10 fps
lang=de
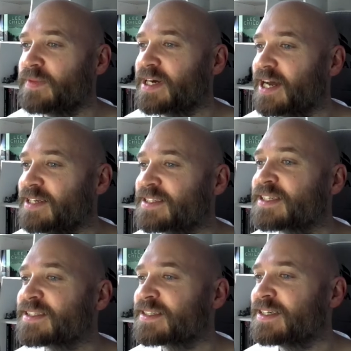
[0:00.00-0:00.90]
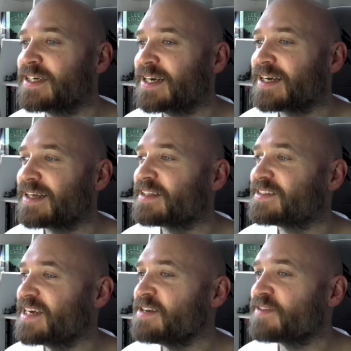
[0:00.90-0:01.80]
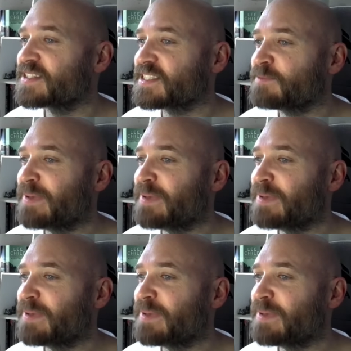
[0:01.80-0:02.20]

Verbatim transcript: Ja, da ist es. Denn was ist